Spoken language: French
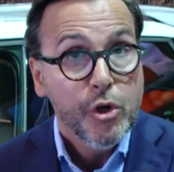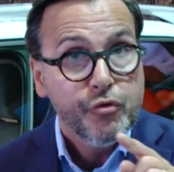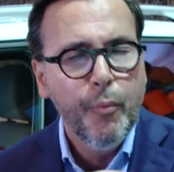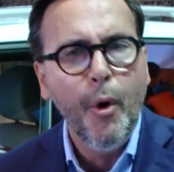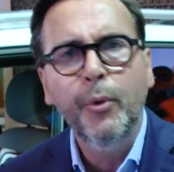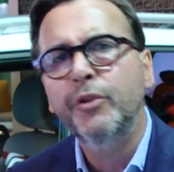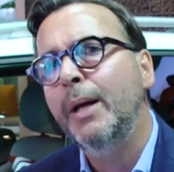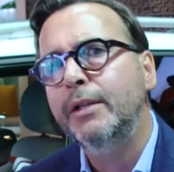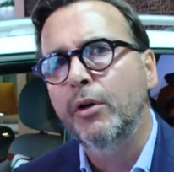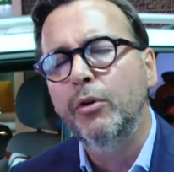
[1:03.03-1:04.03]
Je vous propose
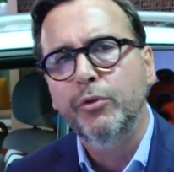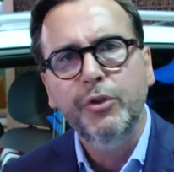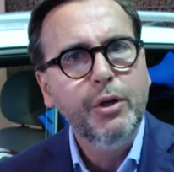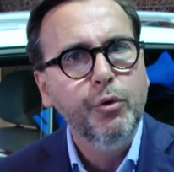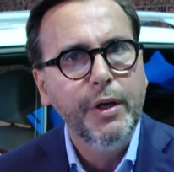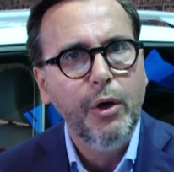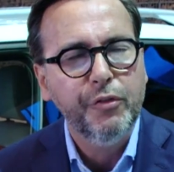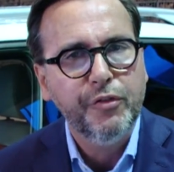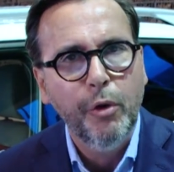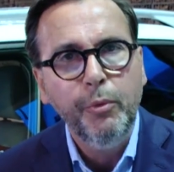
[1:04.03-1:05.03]
maintenant de découvrir
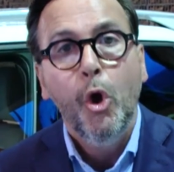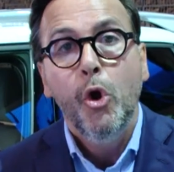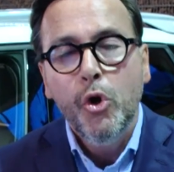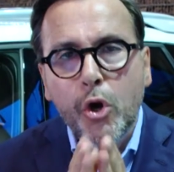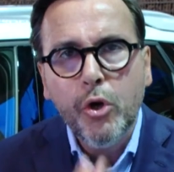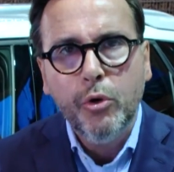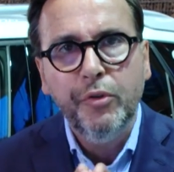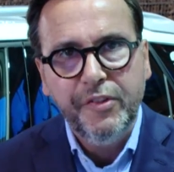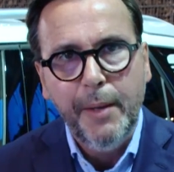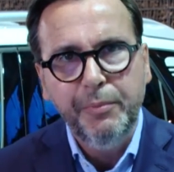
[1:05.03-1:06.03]
ensemble le
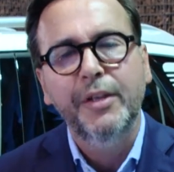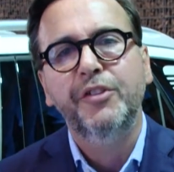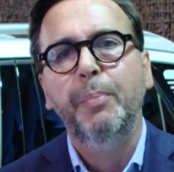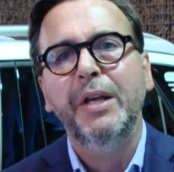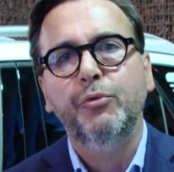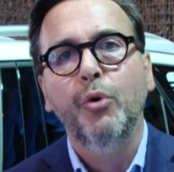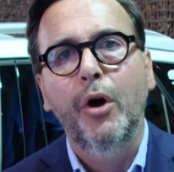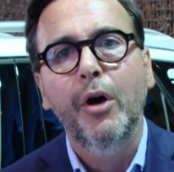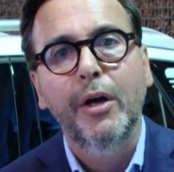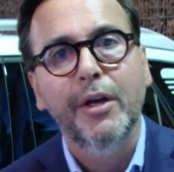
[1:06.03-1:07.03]
concept Space
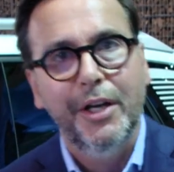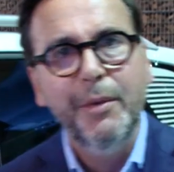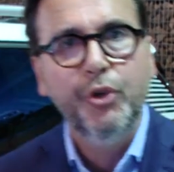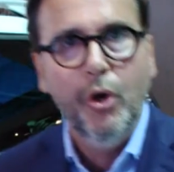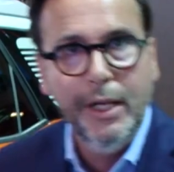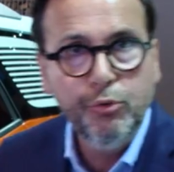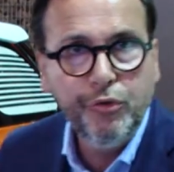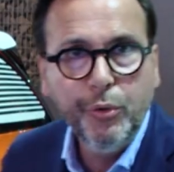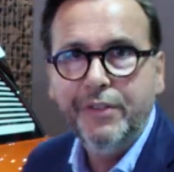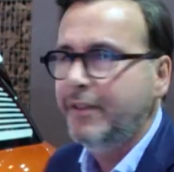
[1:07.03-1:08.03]
Tourer Curl. là tout
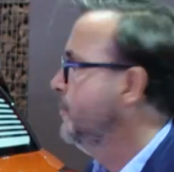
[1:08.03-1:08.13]
de suite.